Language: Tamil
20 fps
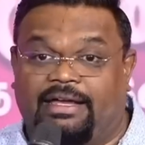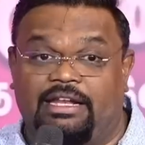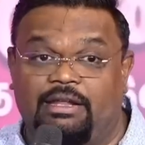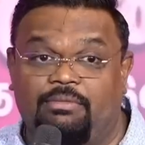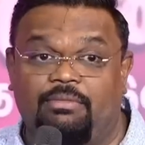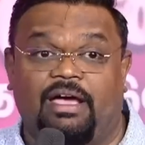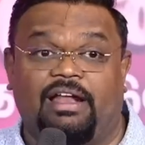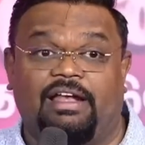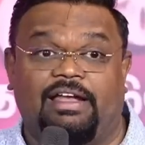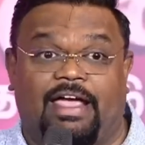
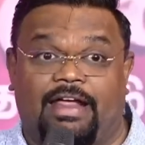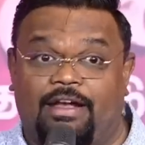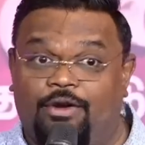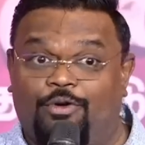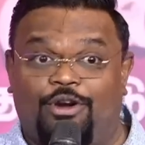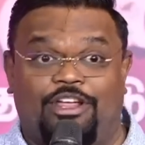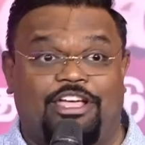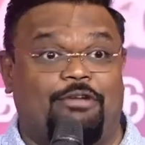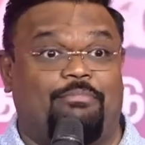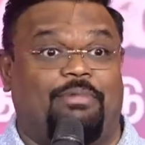இனிமேல்
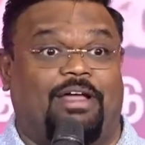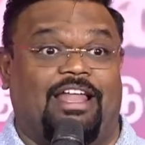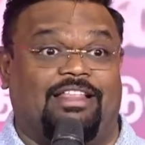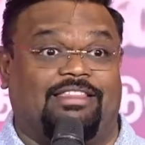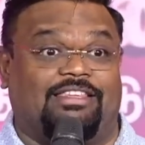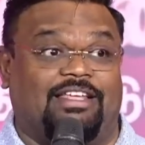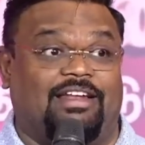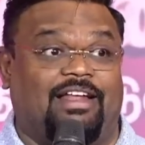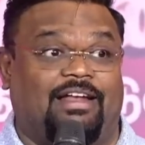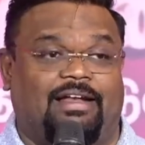என்னுடைய
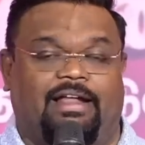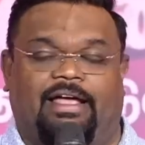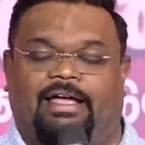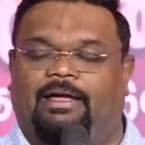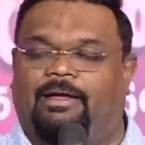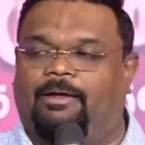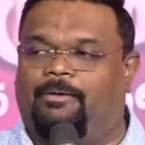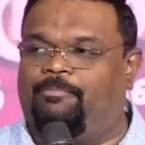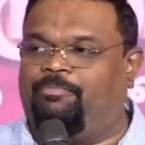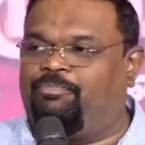பலத்தில் அல்ல
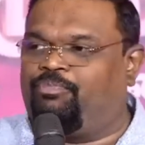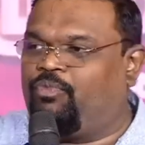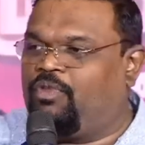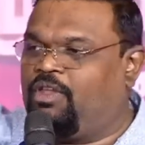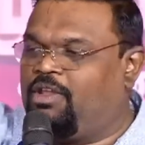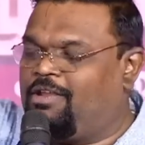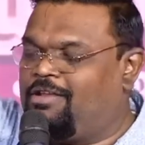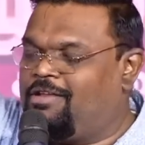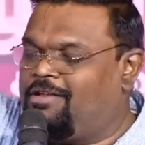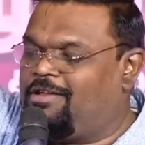
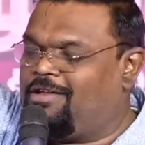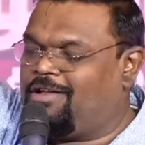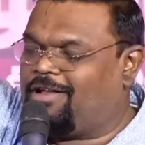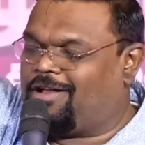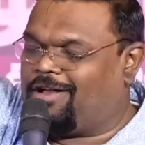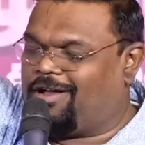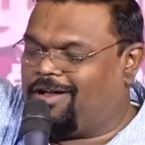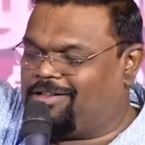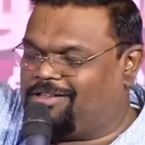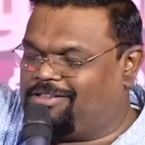
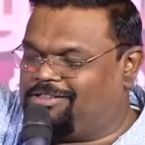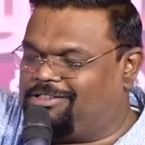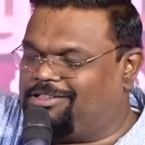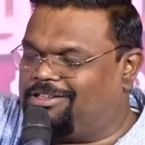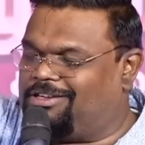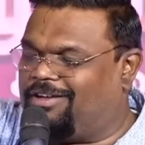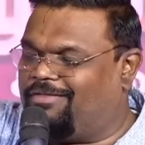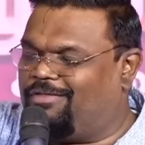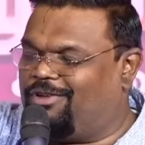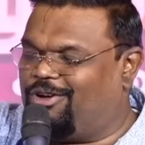
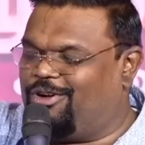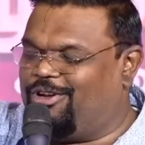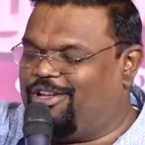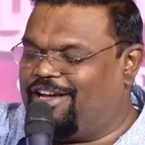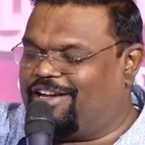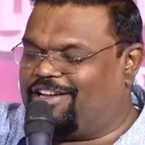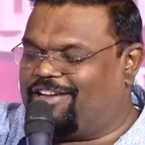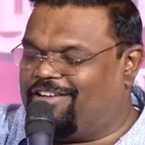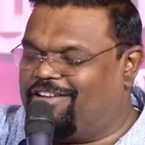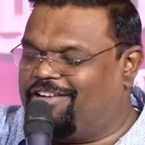கர்த்தர்
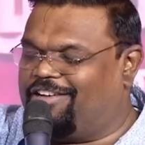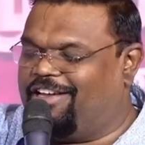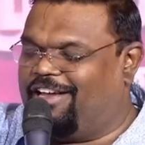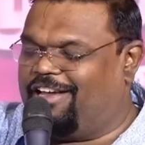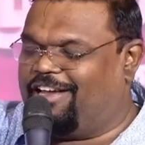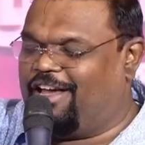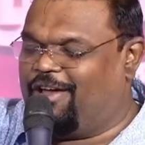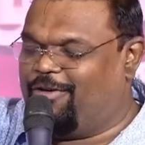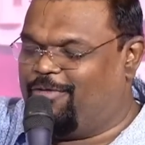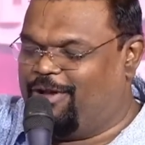அவருடைய
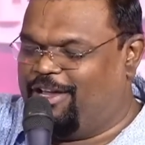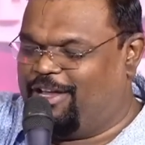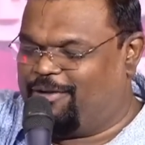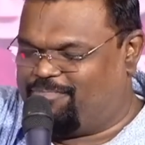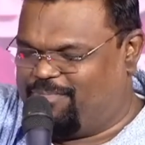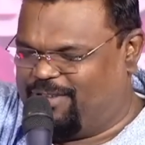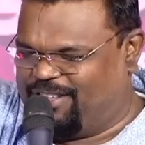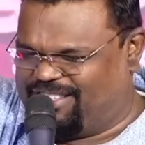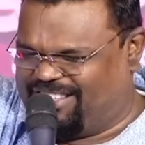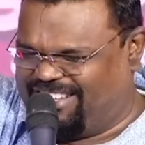கிரியையை
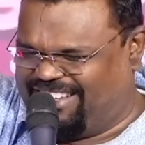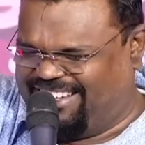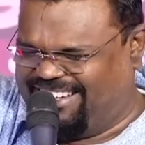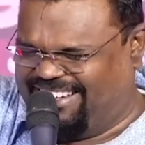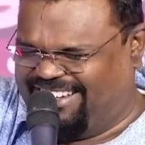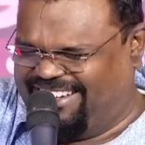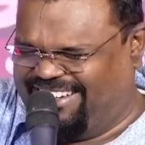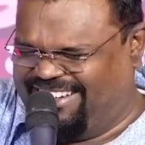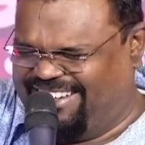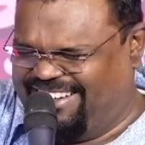உயிர்ப்பித்து
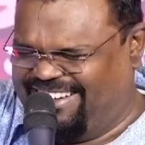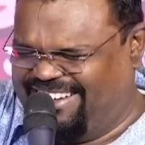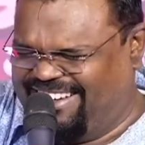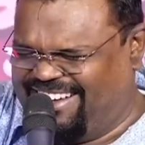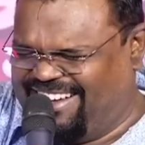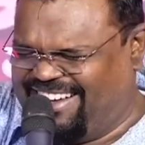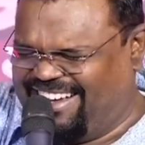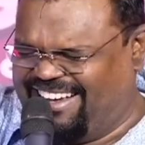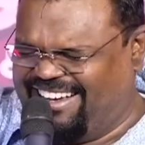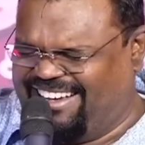
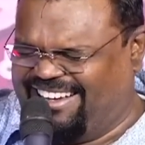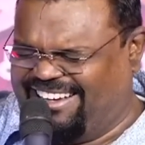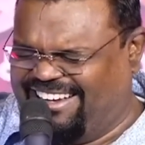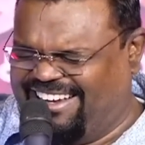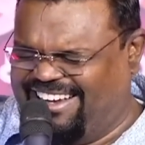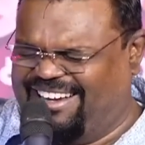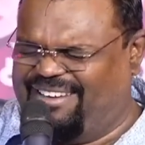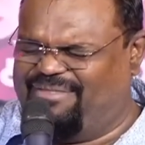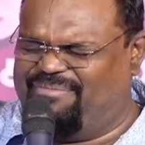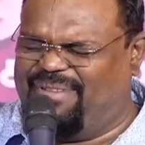
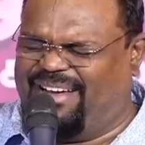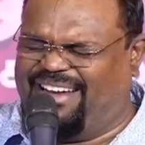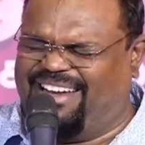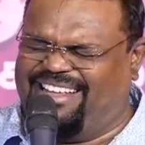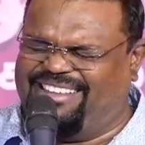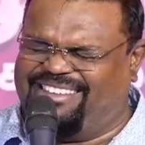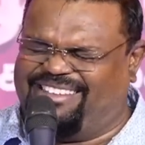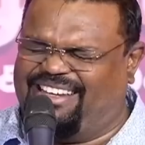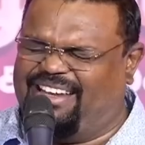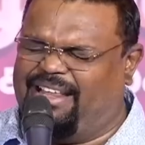என்
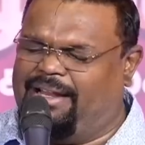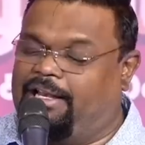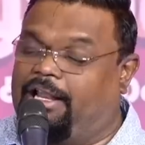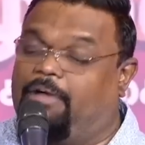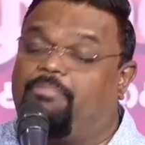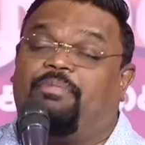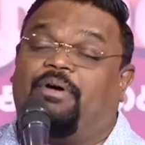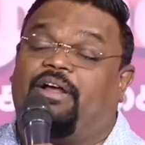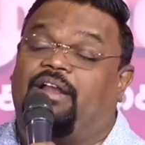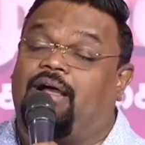பலத்தில் அல்ல
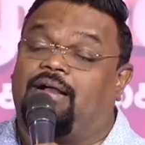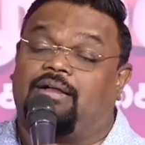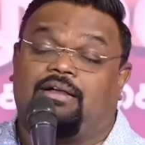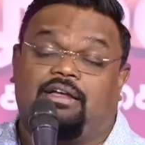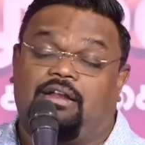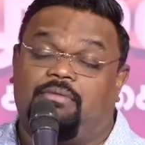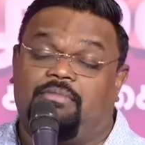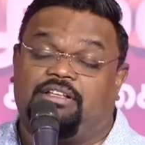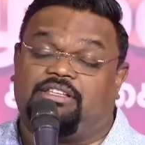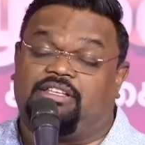
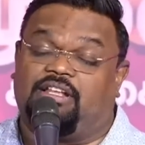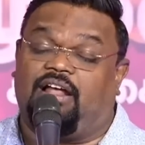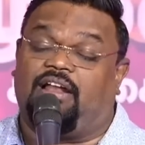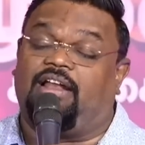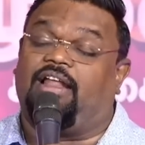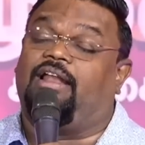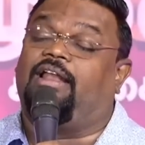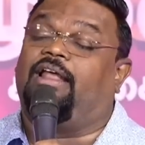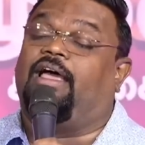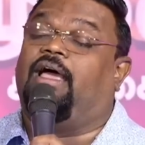
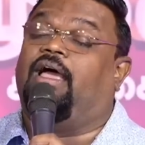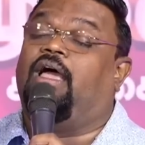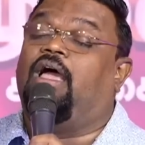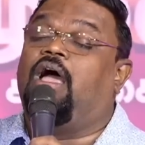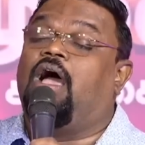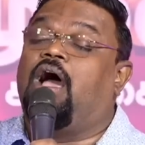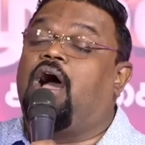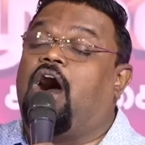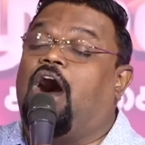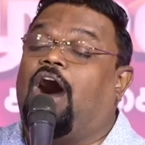பராக்கிரமத்தினால் அல்ல
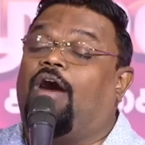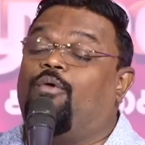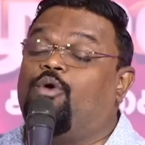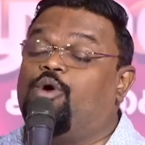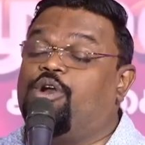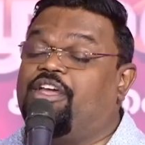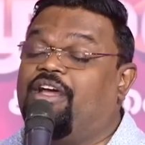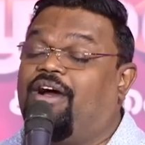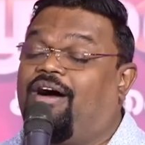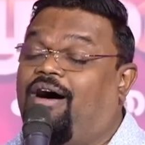
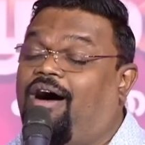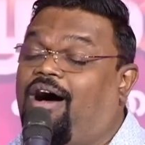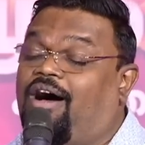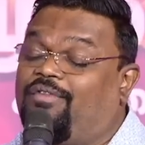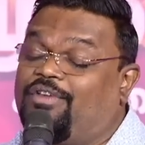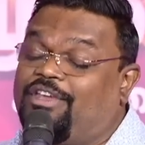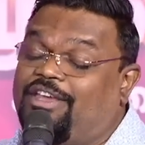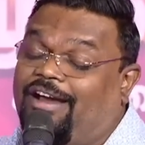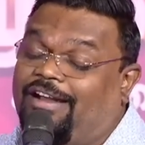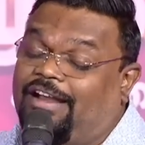அவருடைய
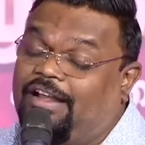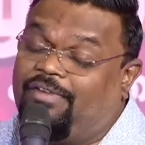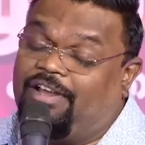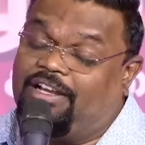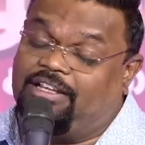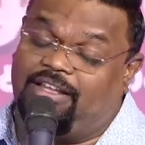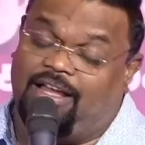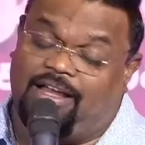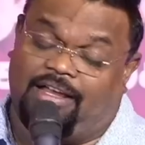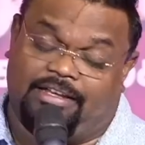
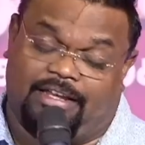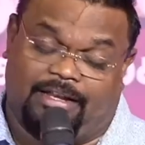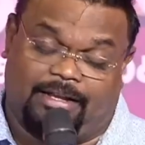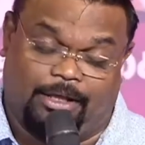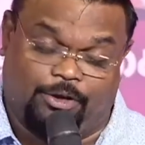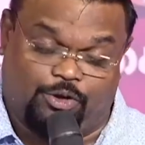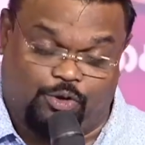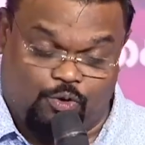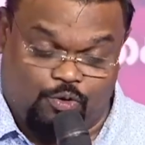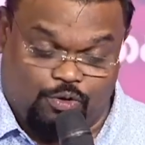ஆவியானவர் தான்
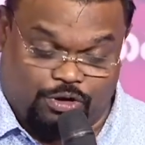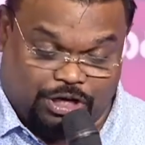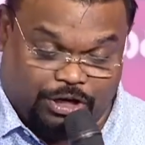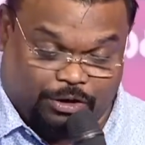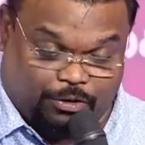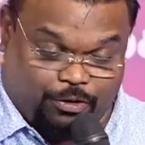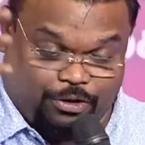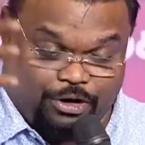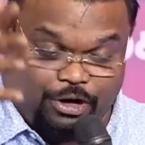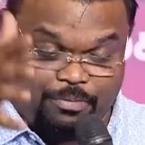என்னை தூக்கி
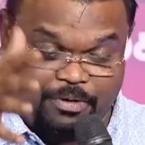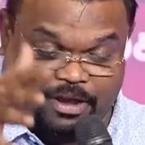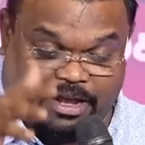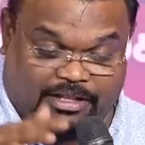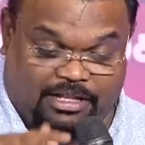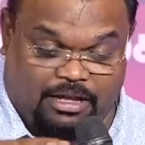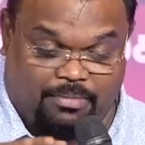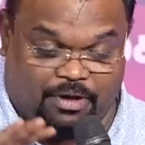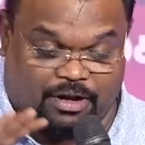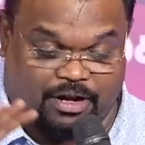கொண்டு
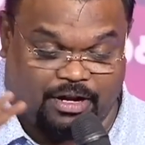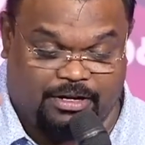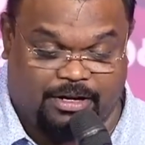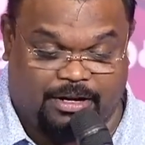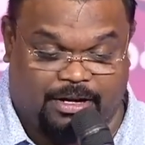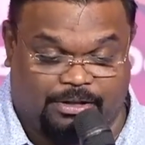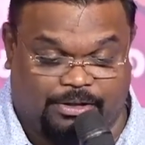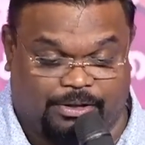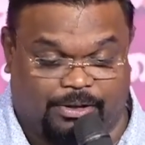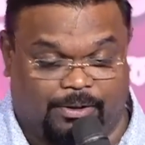போய் அந்த பக்கம்
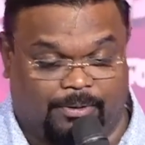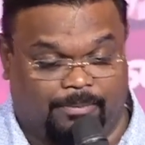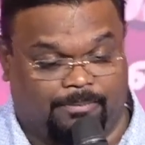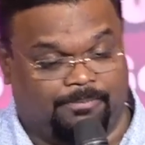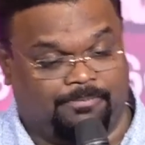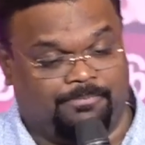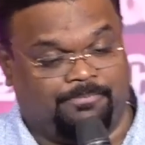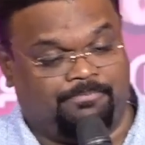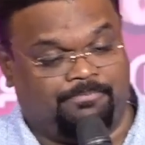நிறுத்தணும்